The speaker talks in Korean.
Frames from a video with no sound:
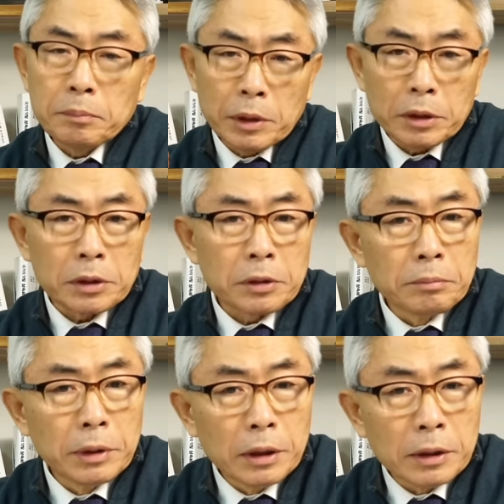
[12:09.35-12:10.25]
밀어서
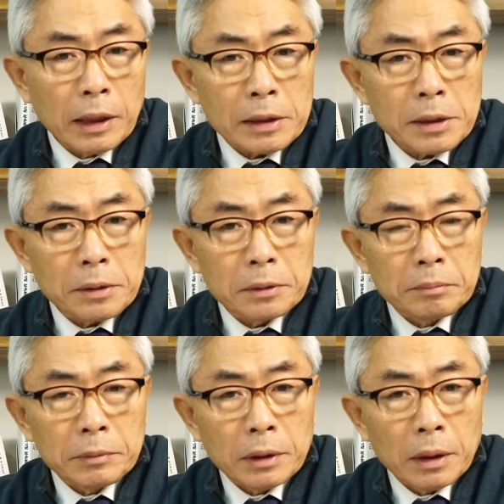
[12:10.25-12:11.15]
밀려났을
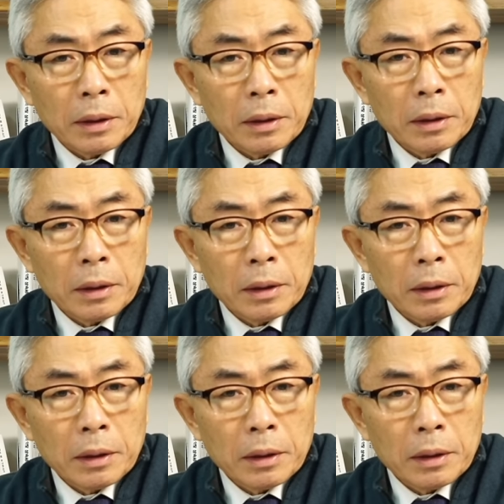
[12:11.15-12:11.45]
겁니다.